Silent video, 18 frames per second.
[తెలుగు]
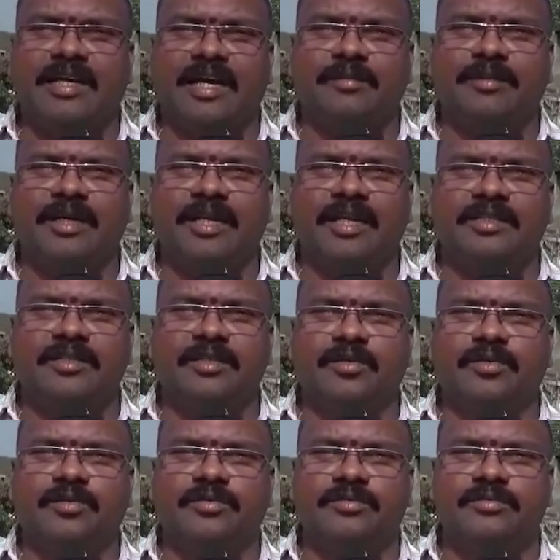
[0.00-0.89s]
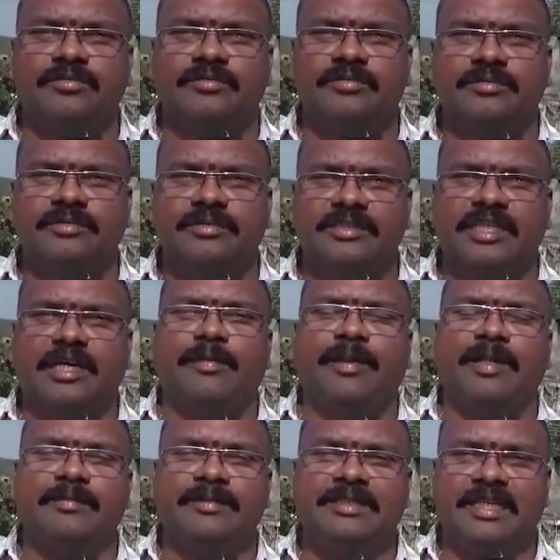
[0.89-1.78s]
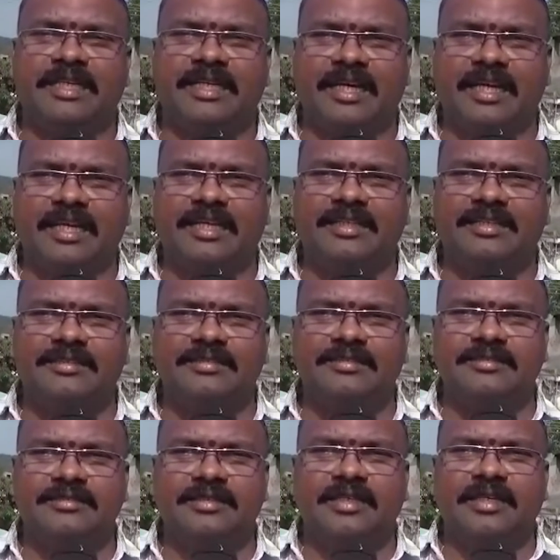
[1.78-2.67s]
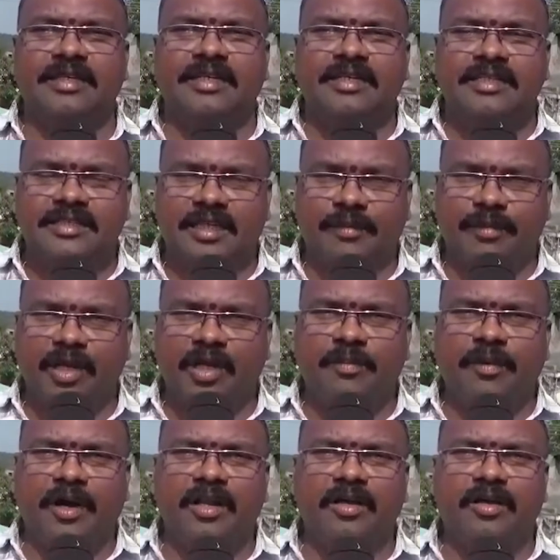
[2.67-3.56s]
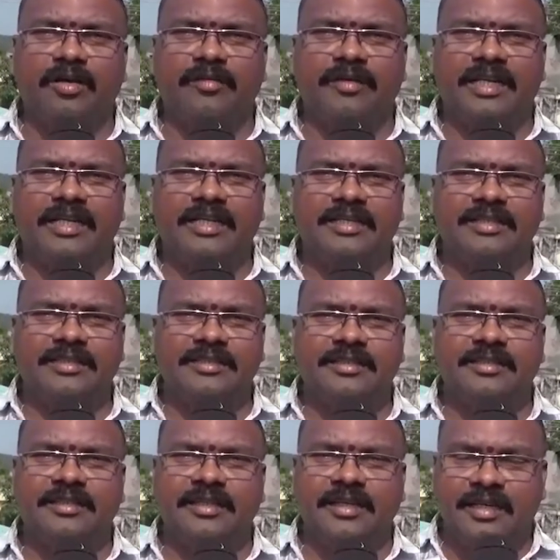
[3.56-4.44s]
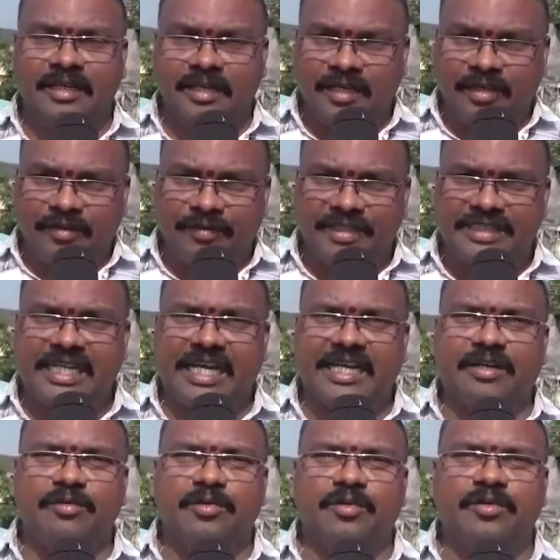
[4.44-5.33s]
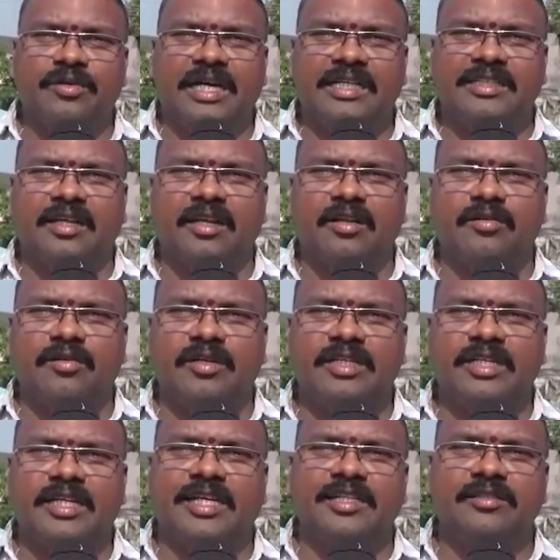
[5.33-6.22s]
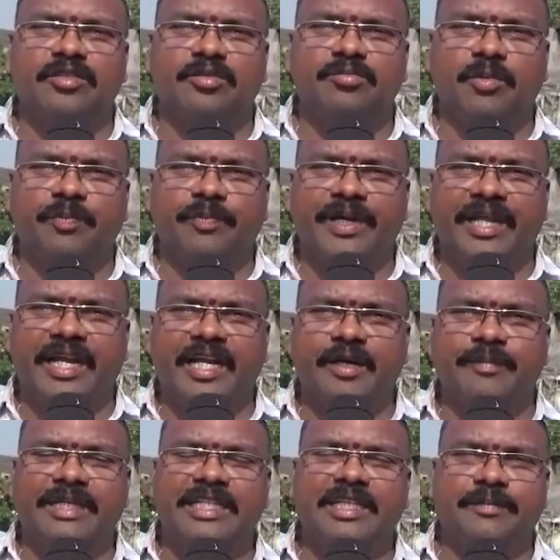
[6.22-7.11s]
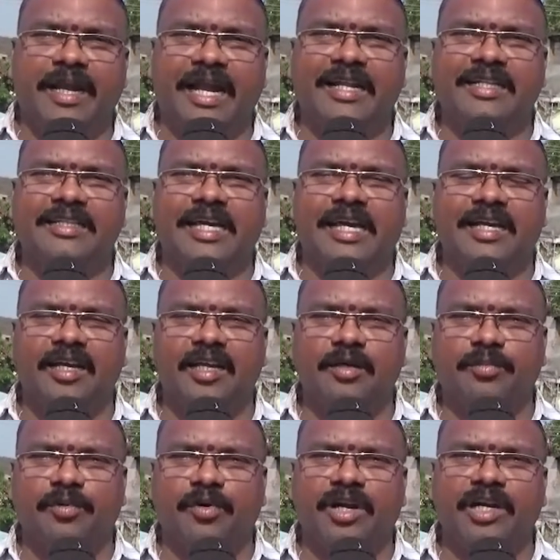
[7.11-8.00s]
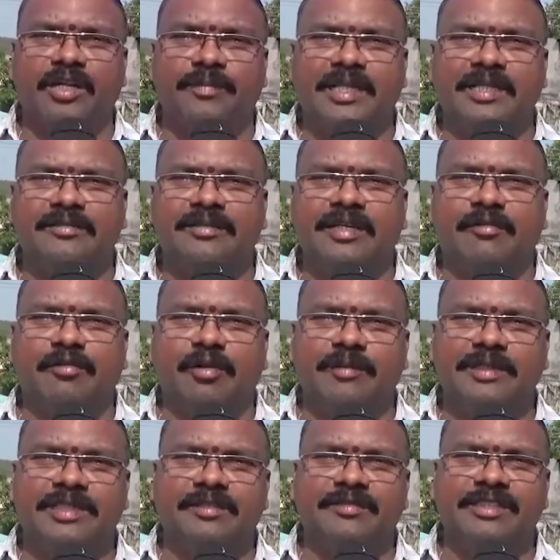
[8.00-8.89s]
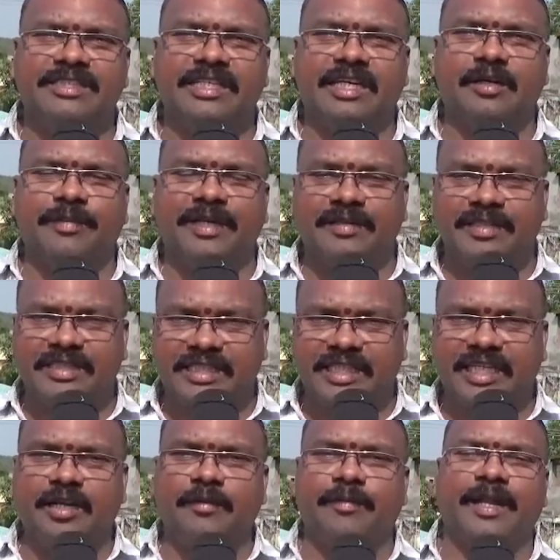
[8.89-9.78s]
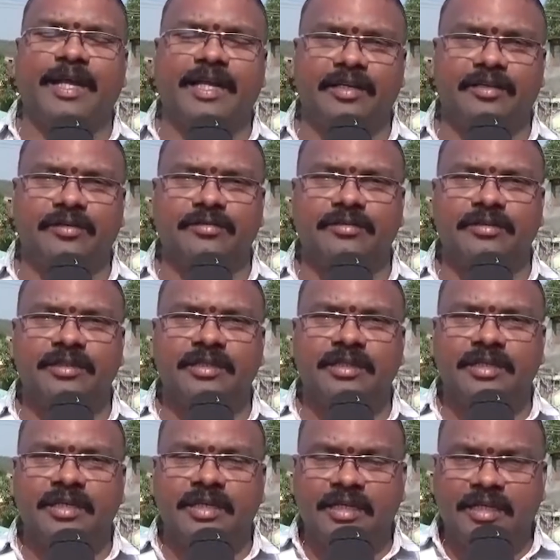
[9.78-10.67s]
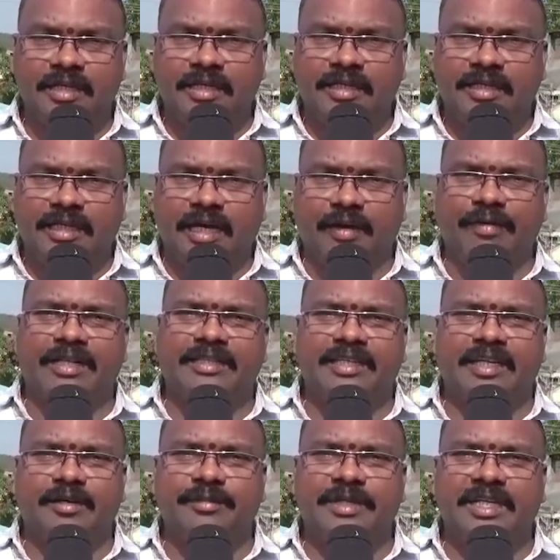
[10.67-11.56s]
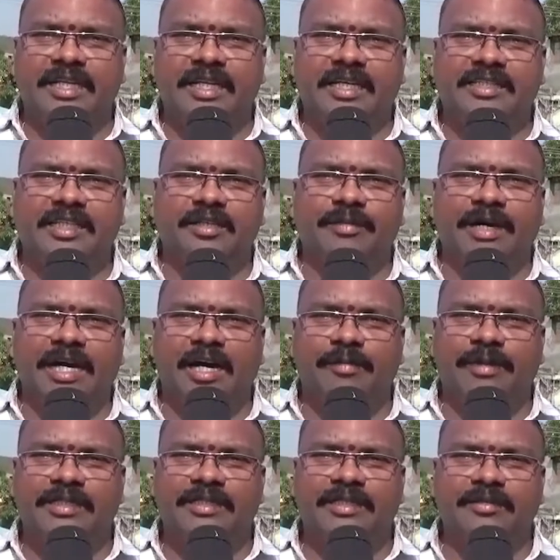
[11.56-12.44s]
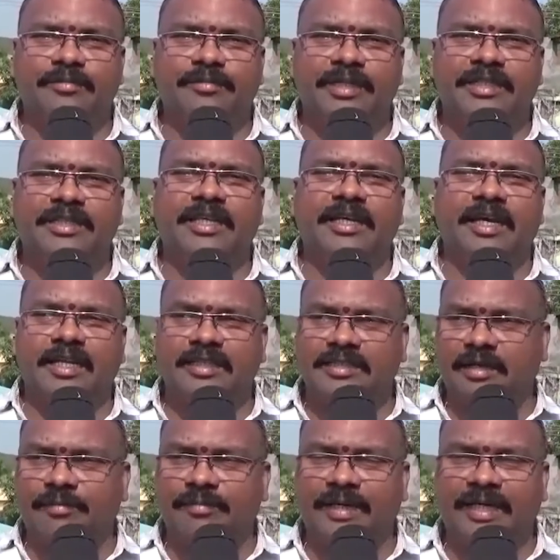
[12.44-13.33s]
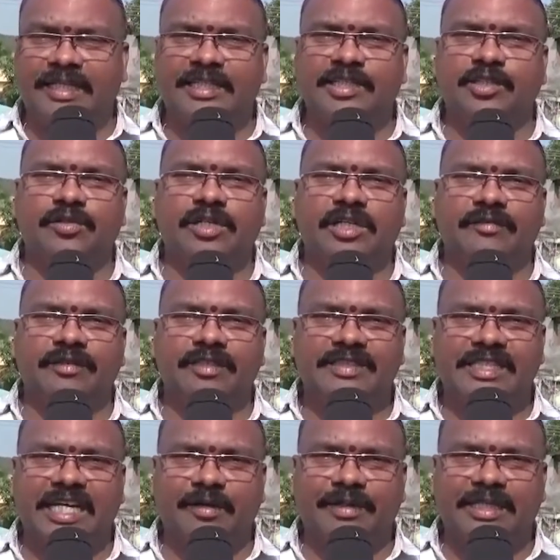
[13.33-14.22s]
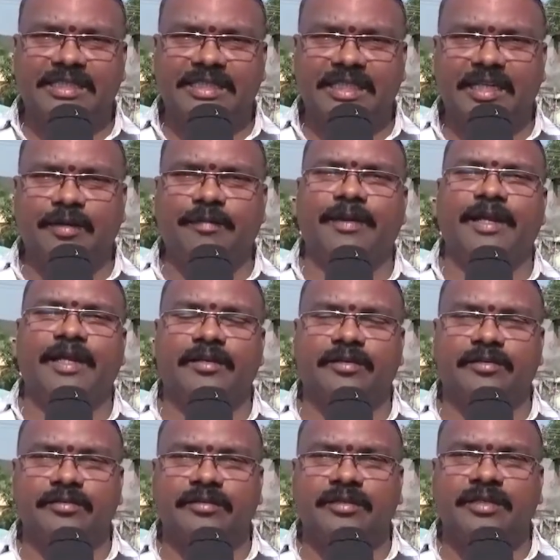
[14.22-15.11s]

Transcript: కార్మికులందరూ జయప్రదం చేయాలి సమ్మెలో పాల్గొవాలి విశాఖ ఉక్కు ఆంధ్రలోకి నెలలతో ముప్పై రెండు మంది ప్రాణ త్యాగాల పోరాట ఫలితంగా అభివృద్ధించిన విశాఖపట్నం స్టీల్ ప్లాంట్ నవరత్న మణిరత్న మహాబలితుడి బిద్దలు గల సంపాదించుకున్నటువంటి విశాఖపట్నం స్టీల్ ప్లాంట్